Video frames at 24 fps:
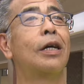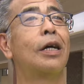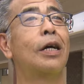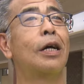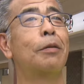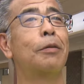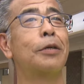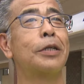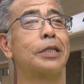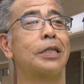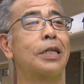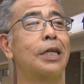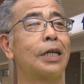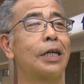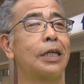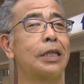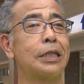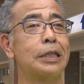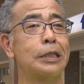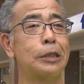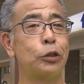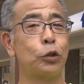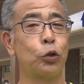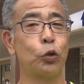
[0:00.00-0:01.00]
あまりなんか
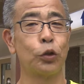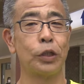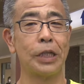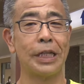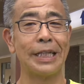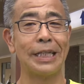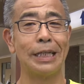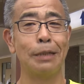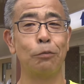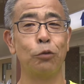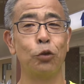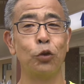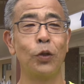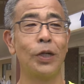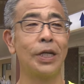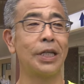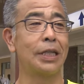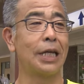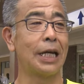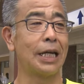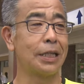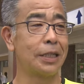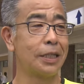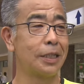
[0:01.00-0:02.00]
印象的なものは
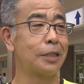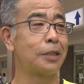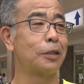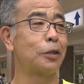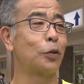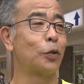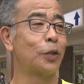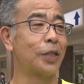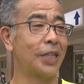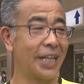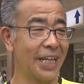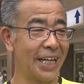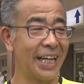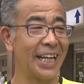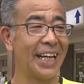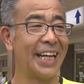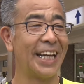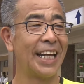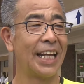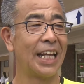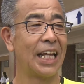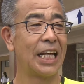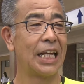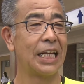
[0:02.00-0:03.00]
ないですよね。
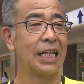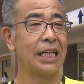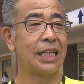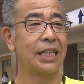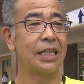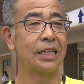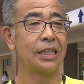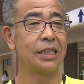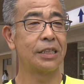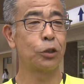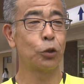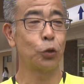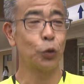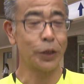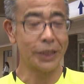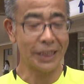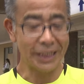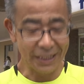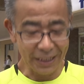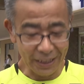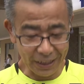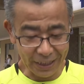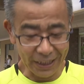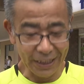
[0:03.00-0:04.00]
正直
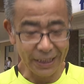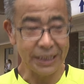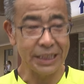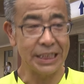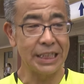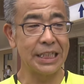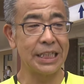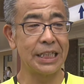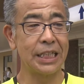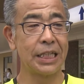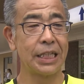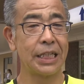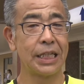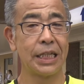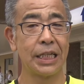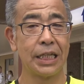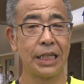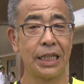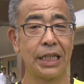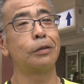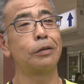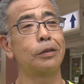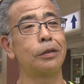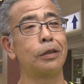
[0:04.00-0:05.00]
な話。
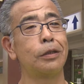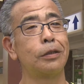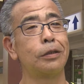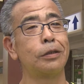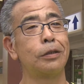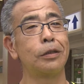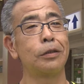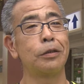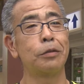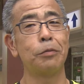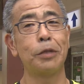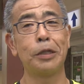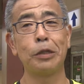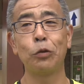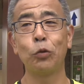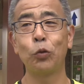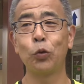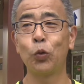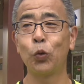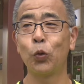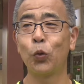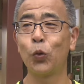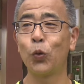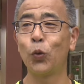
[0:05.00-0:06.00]
うん、今の
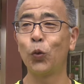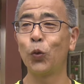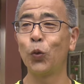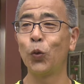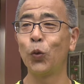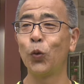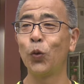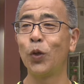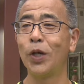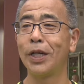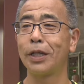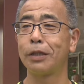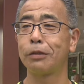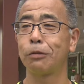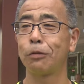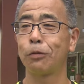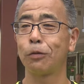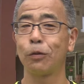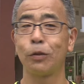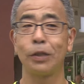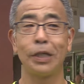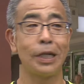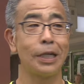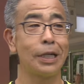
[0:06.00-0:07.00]
ところはちょっ
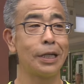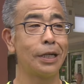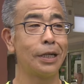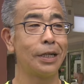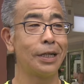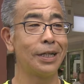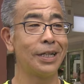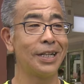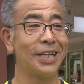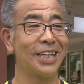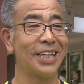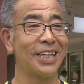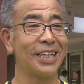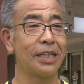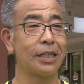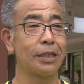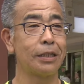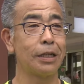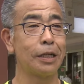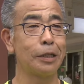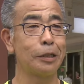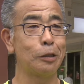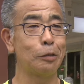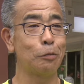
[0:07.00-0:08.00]
と誰が
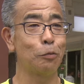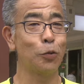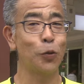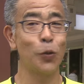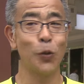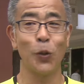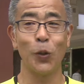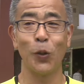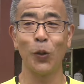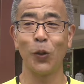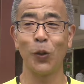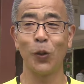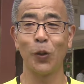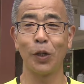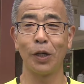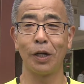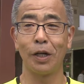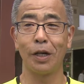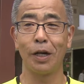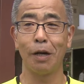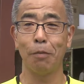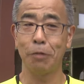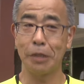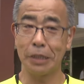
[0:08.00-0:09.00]
なっても
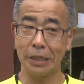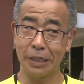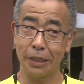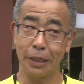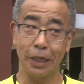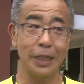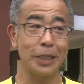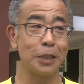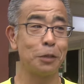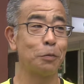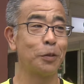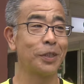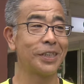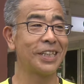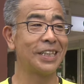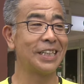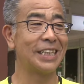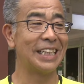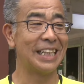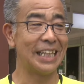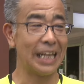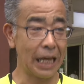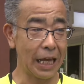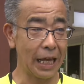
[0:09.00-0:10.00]
あまり期待しませ
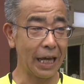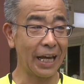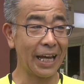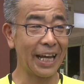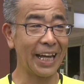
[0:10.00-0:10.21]
んね。